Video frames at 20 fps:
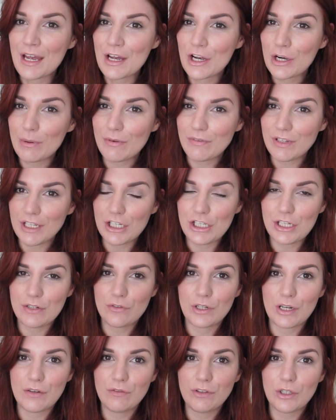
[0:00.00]
Come vi
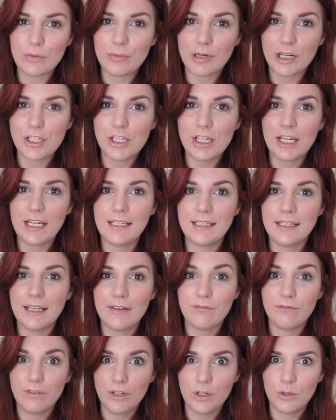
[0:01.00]
dicevo nel video
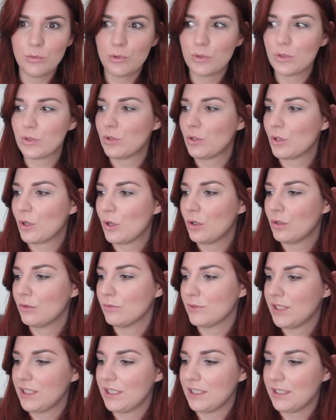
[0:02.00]
precedente, ve lo mostro
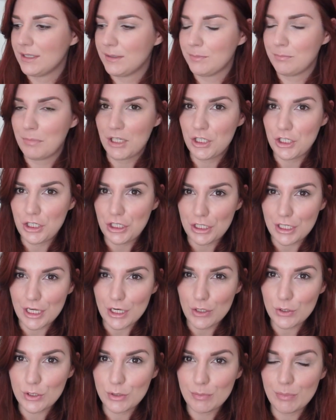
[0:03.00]
speci
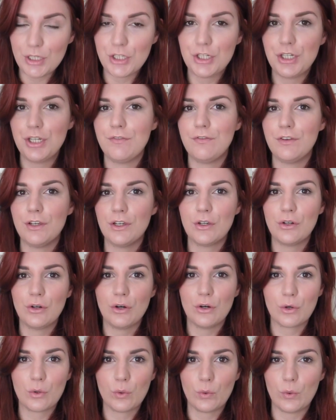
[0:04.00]
nello
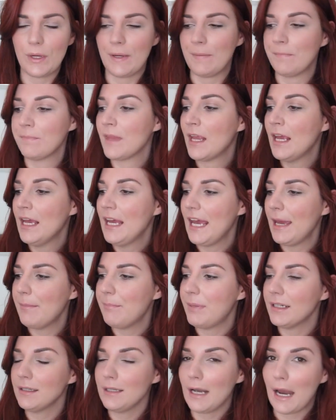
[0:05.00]
specifico qui. E
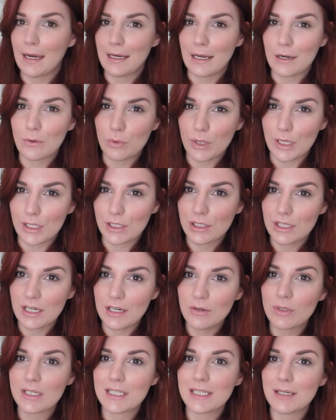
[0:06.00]
partirei da
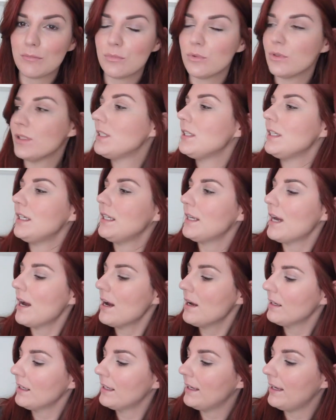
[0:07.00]
questa, questa
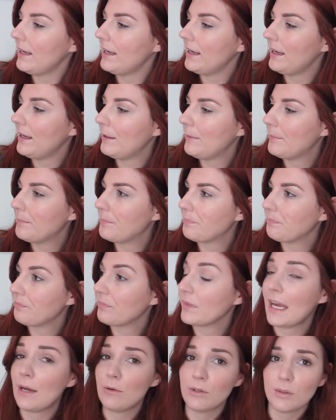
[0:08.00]
bustina, che mm,
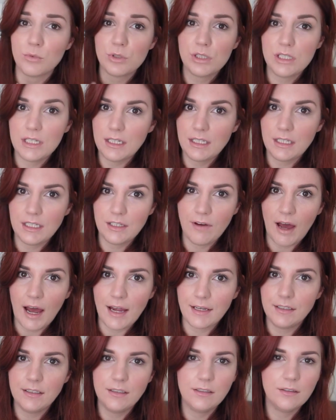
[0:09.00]
è una bustina di
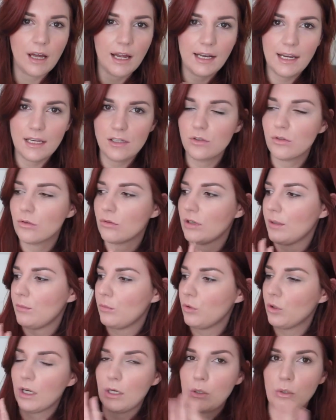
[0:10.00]
Divided. Adesso con le
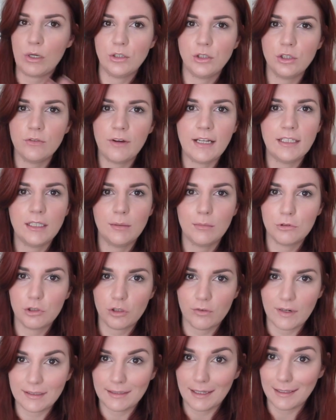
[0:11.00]
bocche non la trovate, ma
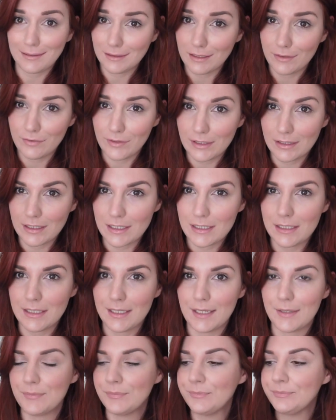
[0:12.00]
trovate altre
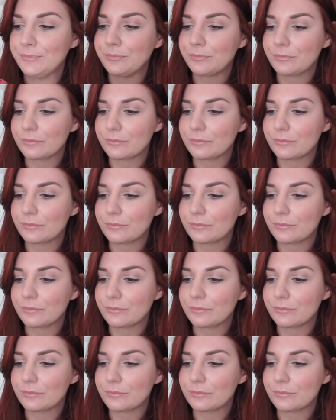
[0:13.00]
fantasie